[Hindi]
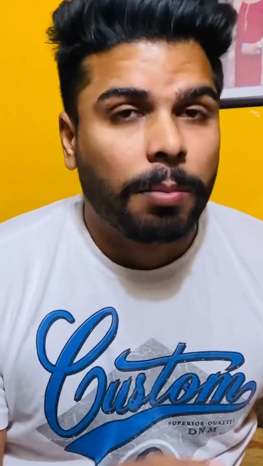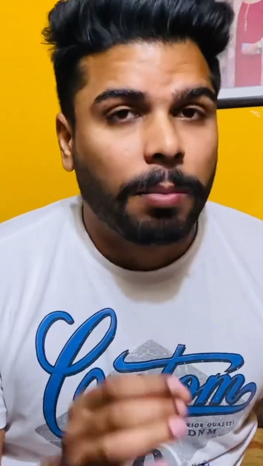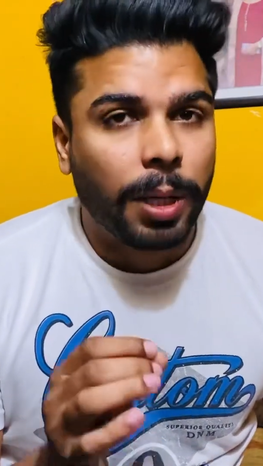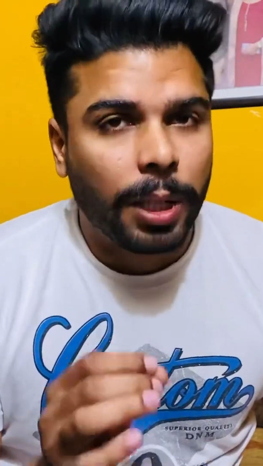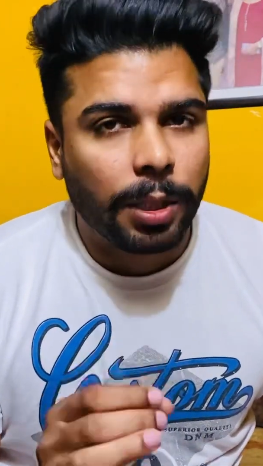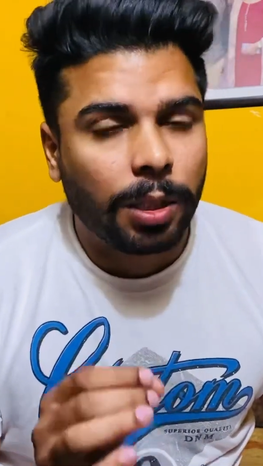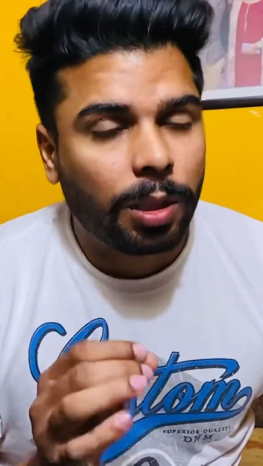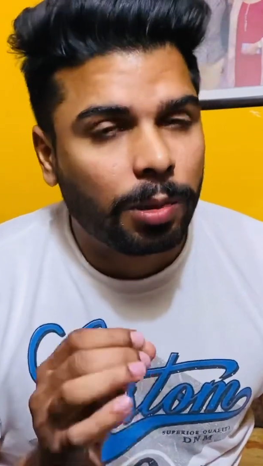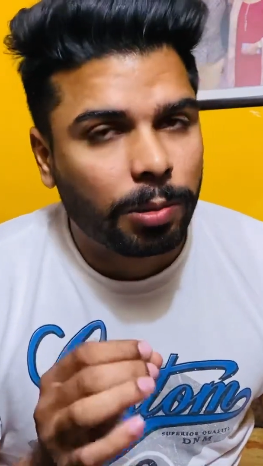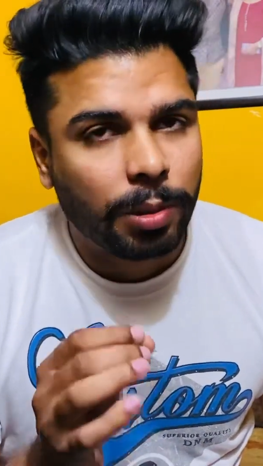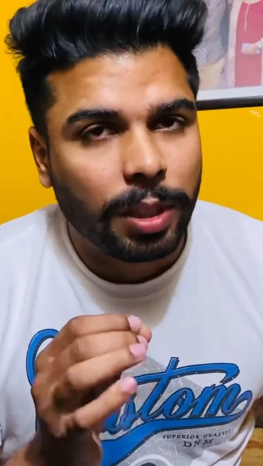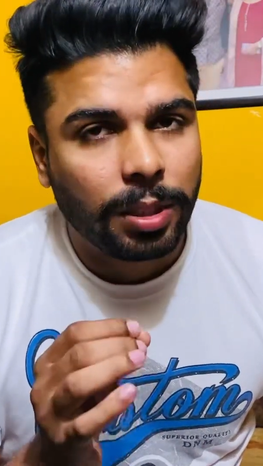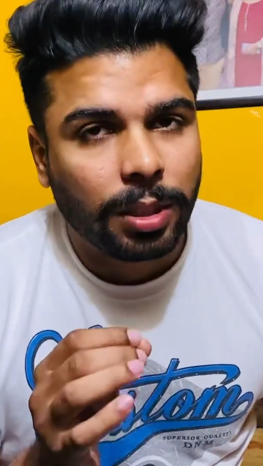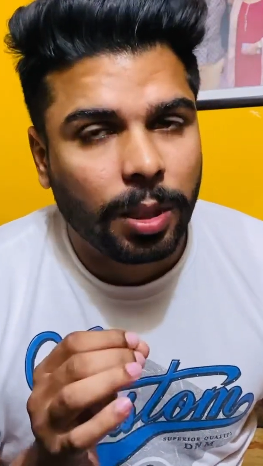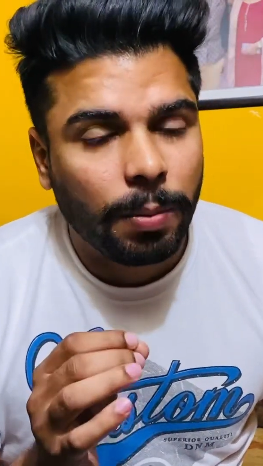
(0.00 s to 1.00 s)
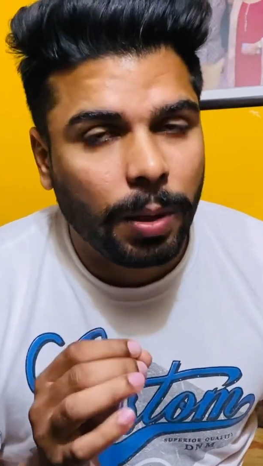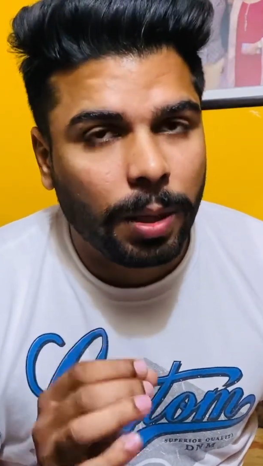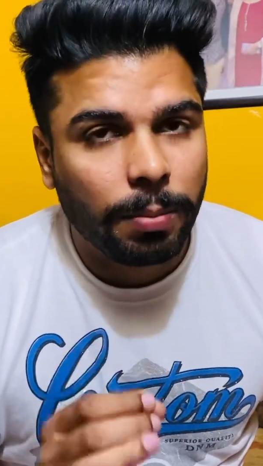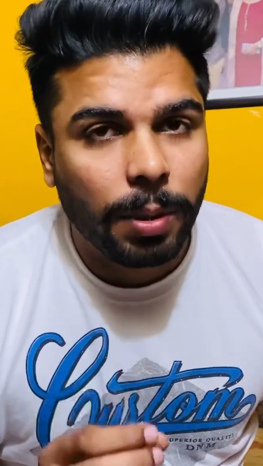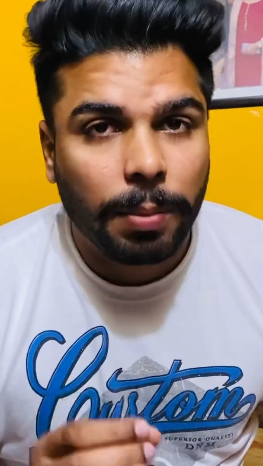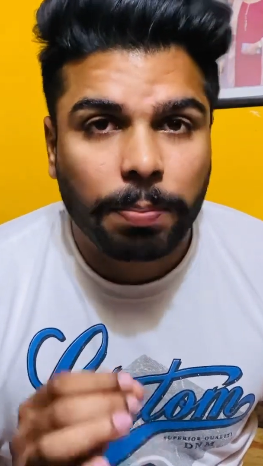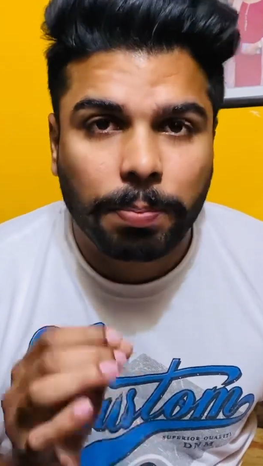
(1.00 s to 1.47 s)
मेडिकल रिक्वेस्ट के बारे
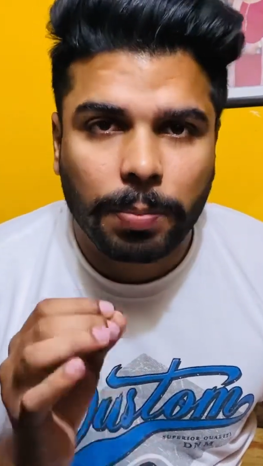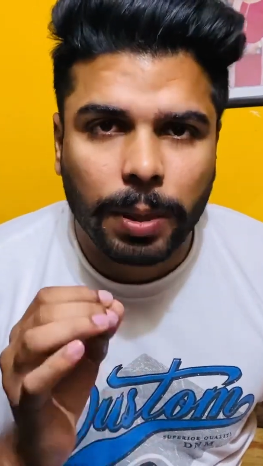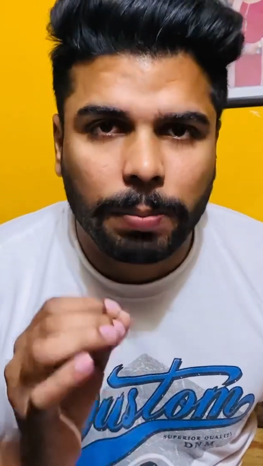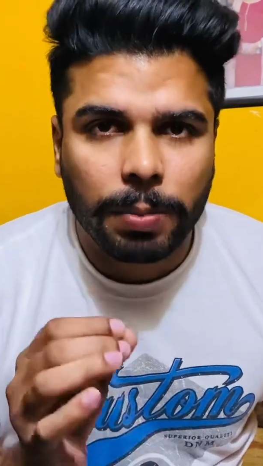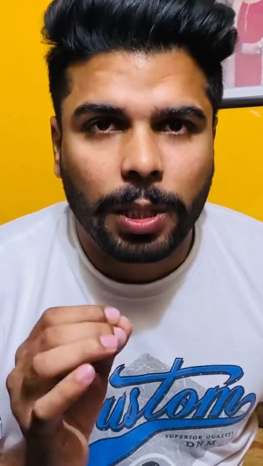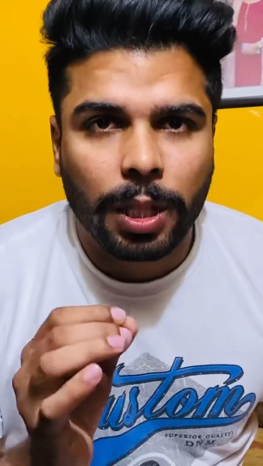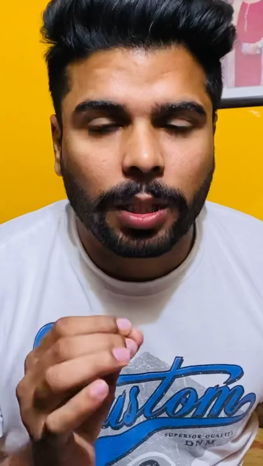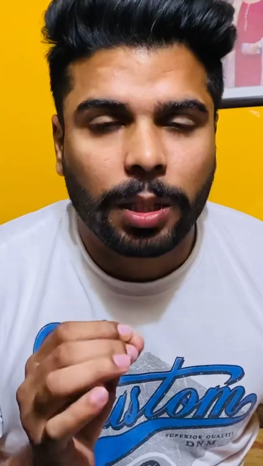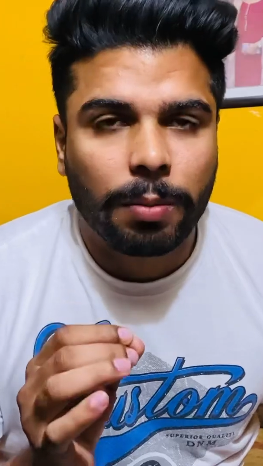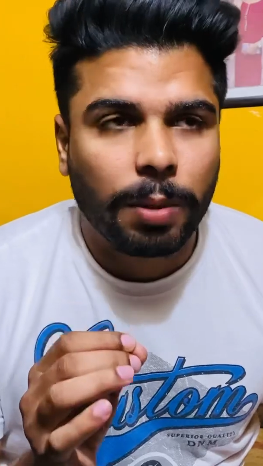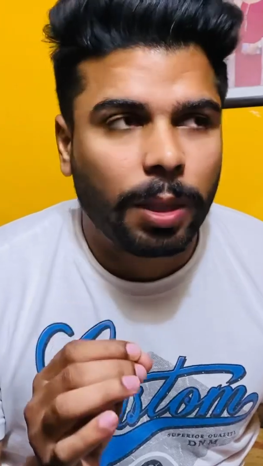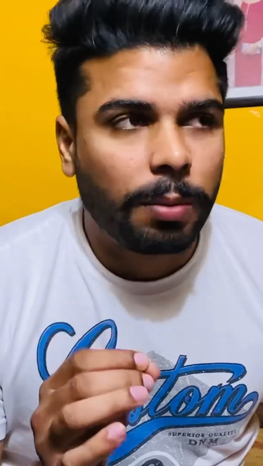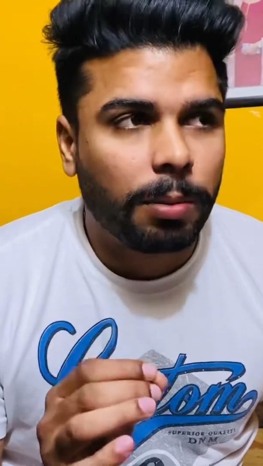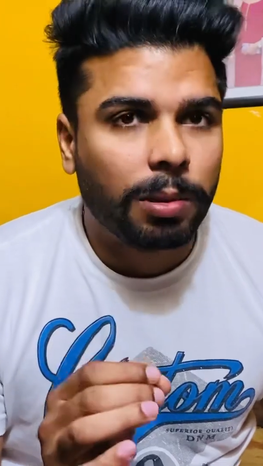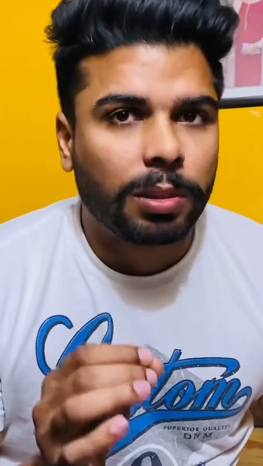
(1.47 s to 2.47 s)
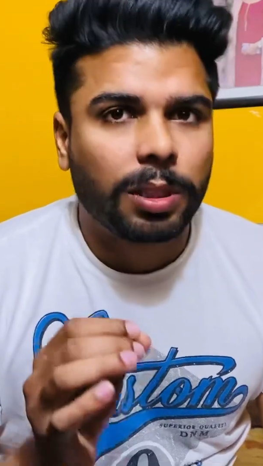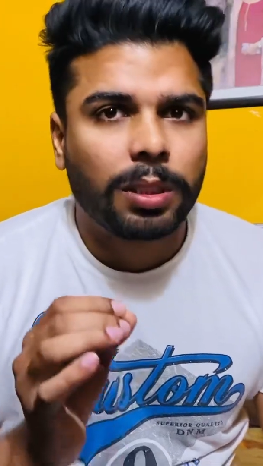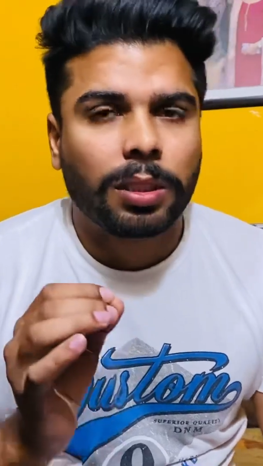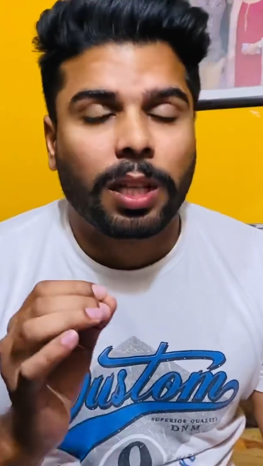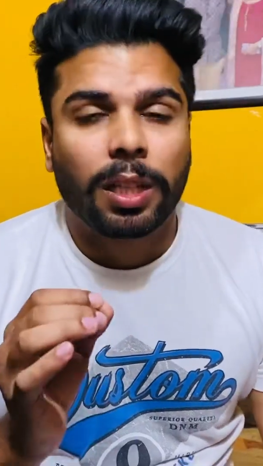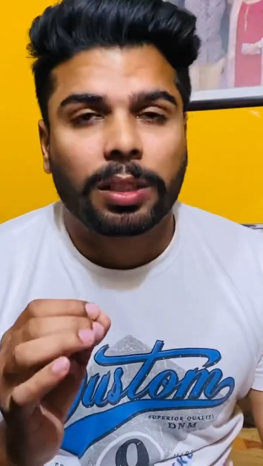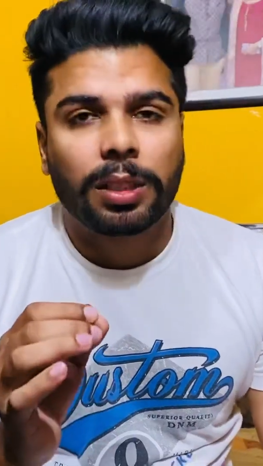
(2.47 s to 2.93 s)
में पीपीआर के बारे में और उसके
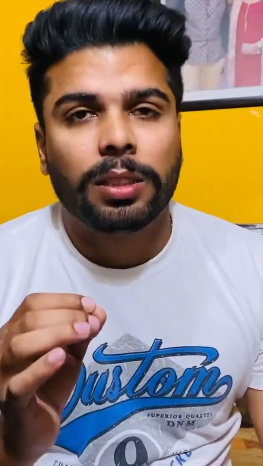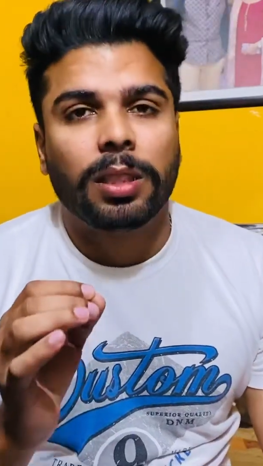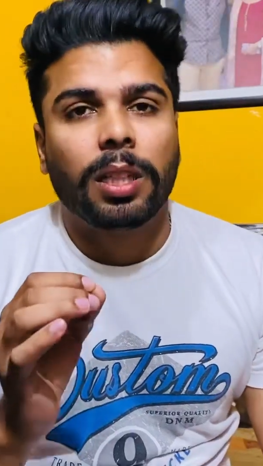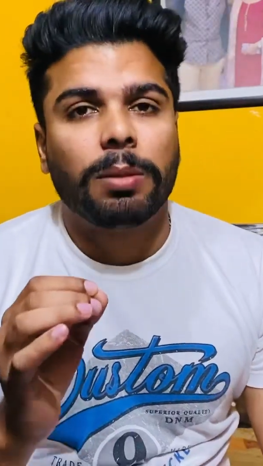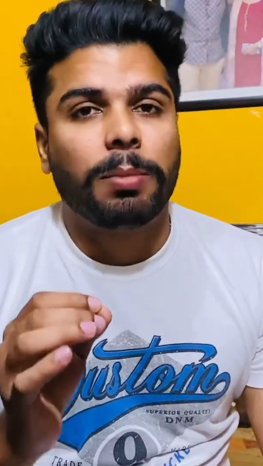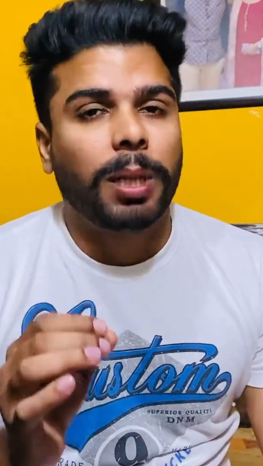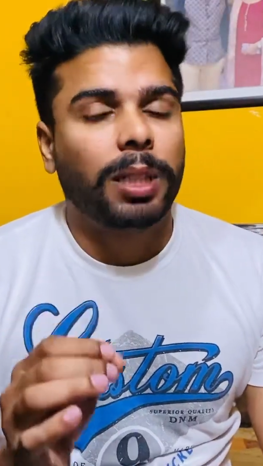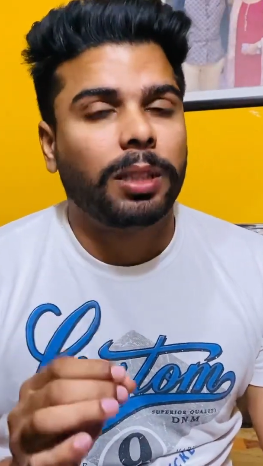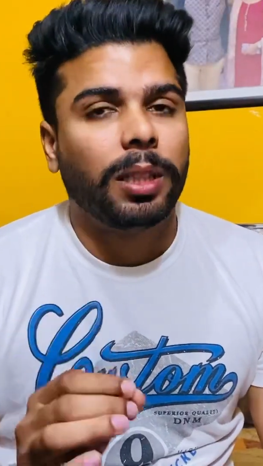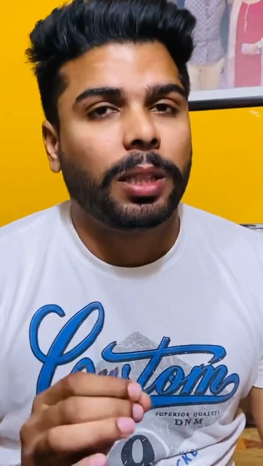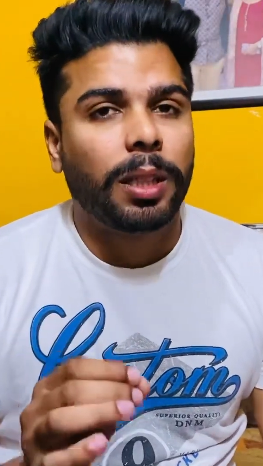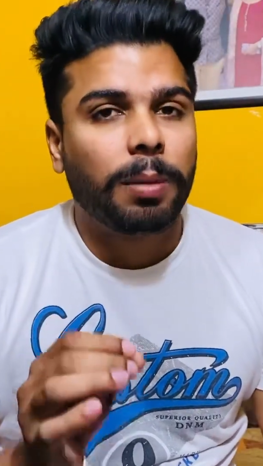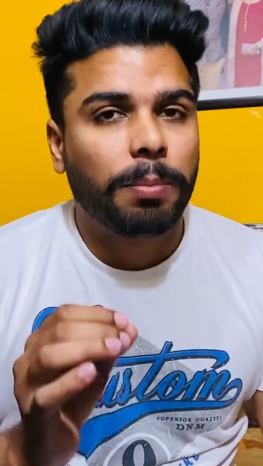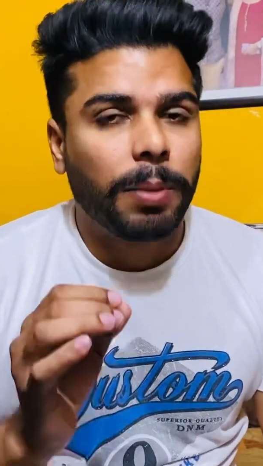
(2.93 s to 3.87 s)
साथ के साथ बात करेंगे